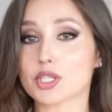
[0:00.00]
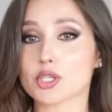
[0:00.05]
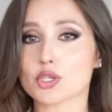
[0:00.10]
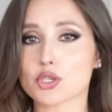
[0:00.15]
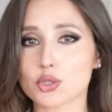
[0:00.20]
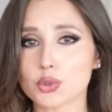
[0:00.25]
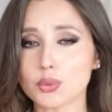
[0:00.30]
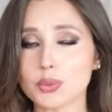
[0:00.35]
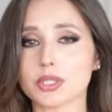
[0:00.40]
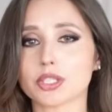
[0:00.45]
Denn
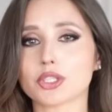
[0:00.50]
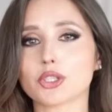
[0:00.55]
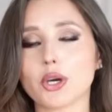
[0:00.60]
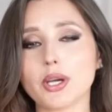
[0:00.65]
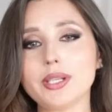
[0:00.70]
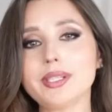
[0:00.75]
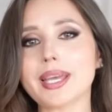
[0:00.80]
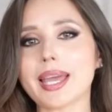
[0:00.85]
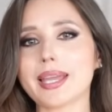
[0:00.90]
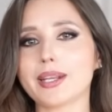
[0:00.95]
Schuhe
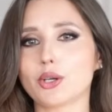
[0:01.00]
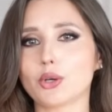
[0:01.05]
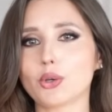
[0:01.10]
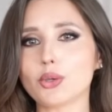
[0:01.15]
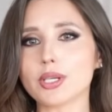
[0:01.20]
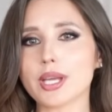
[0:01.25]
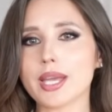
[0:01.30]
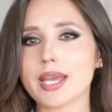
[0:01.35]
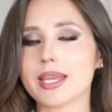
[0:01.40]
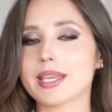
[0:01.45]
können einen
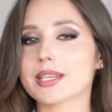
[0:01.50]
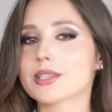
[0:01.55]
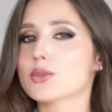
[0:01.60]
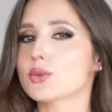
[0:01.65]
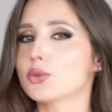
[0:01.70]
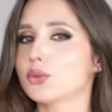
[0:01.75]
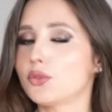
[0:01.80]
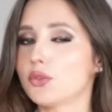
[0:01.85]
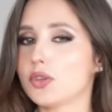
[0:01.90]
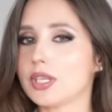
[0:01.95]
Look in
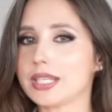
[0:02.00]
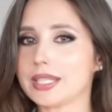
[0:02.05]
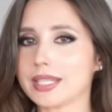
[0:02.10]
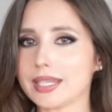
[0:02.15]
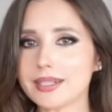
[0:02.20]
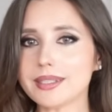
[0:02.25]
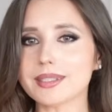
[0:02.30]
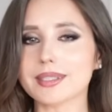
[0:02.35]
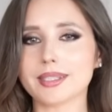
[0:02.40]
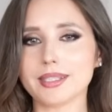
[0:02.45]
so gut wie
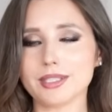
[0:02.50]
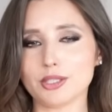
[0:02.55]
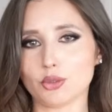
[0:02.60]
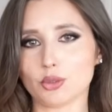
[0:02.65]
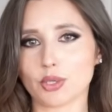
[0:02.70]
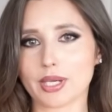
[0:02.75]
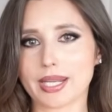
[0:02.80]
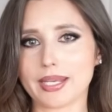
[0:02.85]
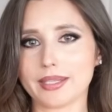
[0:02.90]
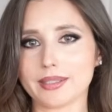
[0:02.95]
jede
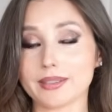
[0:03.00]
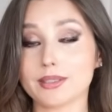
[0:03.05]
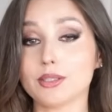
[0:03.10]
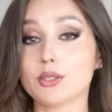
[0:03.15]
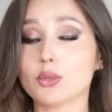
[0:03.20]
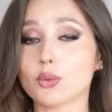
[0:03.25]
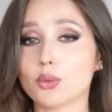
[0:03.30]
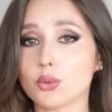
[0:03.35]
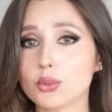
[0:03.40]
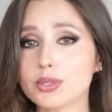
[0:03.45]
Richtung
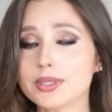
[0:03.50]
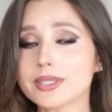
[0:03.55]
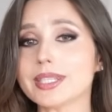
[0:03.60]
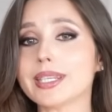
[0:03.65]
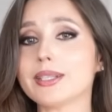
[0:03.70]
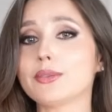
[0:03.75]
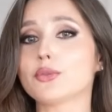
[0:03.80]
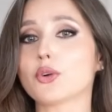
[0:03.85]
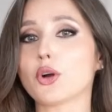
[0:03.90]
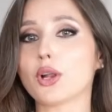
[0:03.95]
lenken und
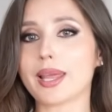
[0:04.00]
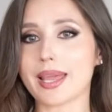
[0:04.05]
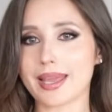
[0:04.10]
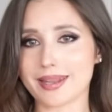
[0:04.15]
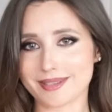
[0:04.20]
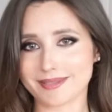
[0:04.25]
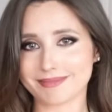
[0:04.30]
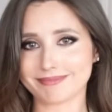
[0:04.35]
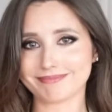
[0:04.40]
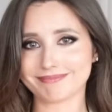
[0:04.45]
ihn
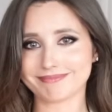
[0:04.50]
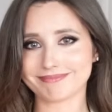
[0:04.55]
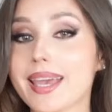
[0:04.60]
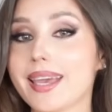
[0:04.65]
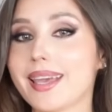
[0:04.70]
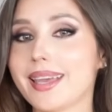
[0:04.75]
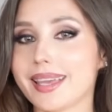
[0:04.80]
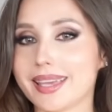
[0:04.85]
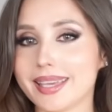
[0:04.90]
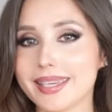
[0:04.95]
vollenden.
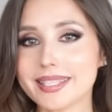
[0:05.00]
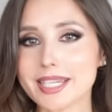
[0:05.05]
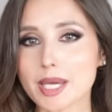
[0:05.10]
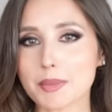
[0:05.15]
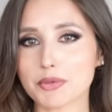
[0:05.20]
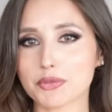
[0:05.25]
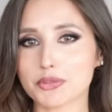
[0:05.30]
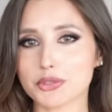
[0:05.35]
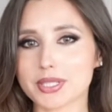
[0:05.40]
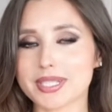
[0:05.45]
Ich
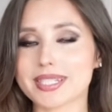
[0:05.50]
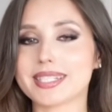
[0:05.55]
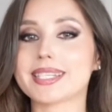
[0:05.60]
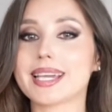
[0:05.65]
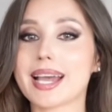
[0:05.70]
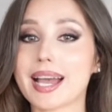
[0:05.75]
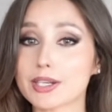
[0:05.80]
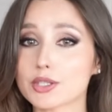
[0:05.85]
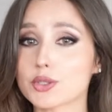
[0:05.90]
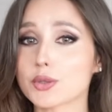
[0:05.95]
habe für dich
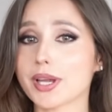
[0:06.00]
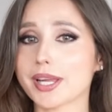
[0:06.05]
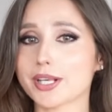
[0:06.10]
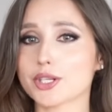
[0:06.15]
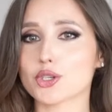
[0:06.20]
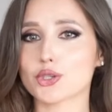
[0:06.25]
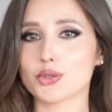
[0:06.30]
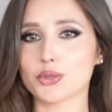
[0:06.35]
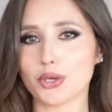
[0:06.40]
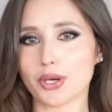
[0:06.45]
die
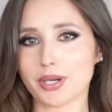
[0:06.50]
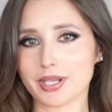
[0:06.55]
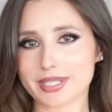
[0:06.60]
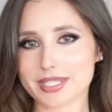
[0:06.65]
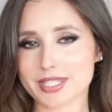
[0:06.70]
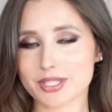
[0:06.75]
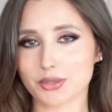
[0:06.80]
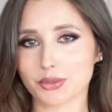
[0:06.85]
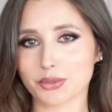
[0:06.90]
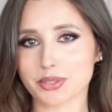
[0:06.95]
aktuellen
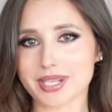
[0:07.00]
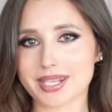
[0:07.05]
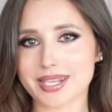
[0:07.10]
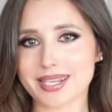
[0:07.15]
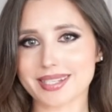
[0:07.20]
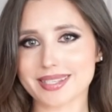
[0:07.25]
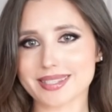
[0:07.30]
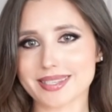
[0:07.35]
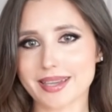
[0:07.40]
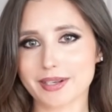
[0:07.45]
Schuhkollektionen
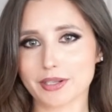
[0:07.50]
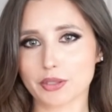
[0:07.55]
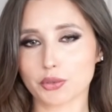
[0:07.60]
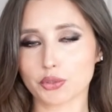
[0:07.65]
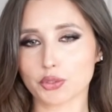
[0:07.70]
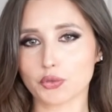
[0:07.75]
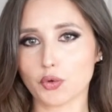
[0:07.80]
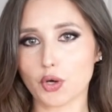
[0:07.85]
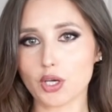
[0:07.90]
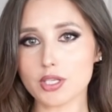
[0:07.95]
der Designer
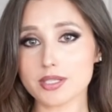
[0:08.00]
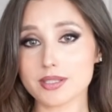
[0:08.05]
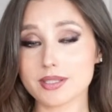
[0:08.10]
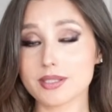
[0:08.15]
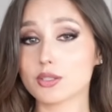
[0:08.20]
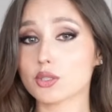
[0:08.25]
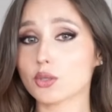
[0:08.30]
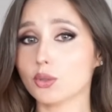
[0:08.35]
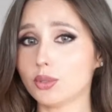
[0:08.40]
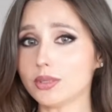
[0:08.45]

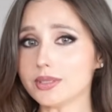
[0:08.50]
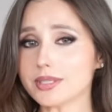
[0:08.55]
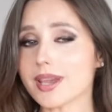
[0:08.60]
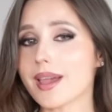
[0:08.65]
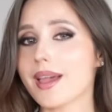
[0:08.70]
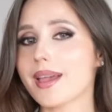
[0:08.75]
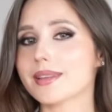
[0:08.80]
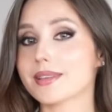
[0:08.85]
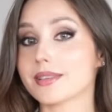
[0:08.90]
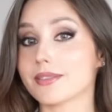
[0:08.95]
durchforstet und
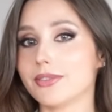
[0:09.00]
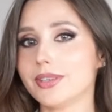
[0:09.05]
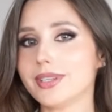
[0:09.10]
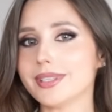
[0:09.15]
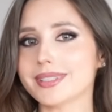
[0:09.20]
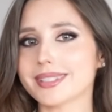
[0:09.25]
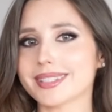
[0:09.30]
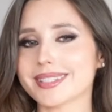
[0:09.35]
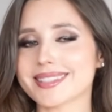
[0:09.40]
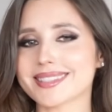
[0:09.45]
die
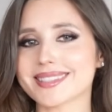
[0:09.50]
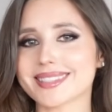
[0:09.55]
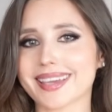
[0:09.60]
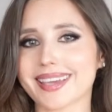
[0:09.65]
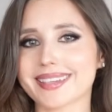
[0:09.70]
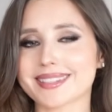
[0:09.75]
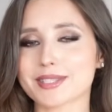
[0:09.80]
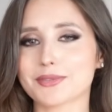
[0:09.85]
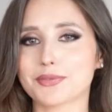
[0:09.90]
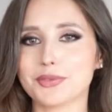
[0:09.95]
wichtigsten
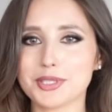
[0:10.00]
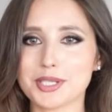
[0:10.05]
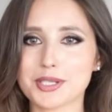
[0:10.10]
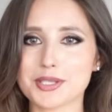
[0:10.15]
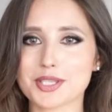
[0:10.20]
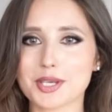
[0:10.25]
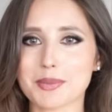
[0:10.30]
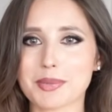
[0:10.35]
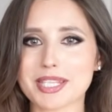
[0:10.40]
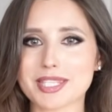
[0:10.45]
Trends für
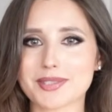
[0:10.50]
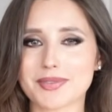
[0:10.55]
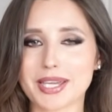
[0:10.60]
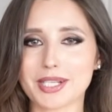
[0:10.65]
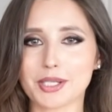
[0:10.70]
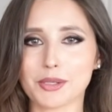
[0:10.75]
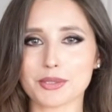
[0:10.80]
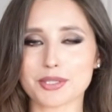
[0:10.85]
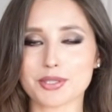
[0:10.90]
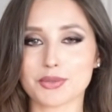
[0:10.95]
den Sommer
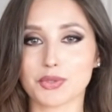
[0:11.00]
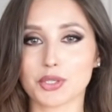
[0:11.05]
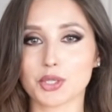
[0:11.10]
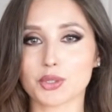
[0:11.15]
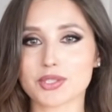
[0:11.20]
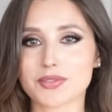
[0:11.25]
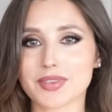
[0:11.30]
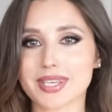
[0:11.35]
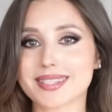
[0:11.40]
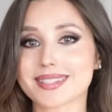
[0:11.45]

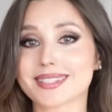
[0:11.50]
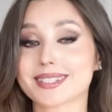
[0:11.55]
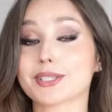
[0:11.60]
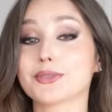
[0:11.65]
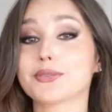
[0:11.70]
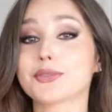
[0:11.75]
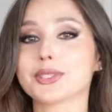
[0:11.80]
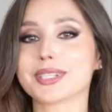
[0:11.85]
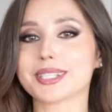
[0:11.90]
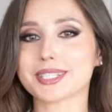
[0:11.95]

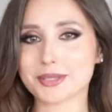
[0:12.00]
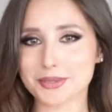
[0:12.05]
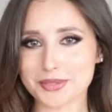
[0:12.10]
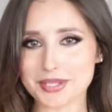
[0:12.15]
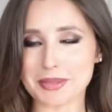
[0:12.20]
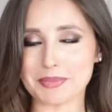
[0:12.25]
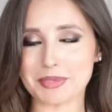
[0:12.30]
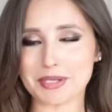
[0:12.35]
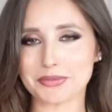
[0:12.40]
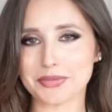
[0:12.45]
2024 für dich
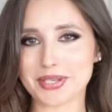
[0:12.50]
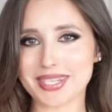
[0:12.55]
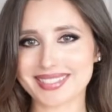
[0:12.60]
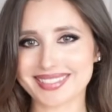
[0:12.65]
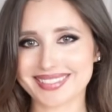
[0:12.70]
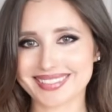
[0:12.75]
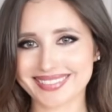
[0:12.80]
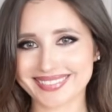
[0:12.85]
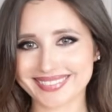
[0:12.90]
zusammengefasst.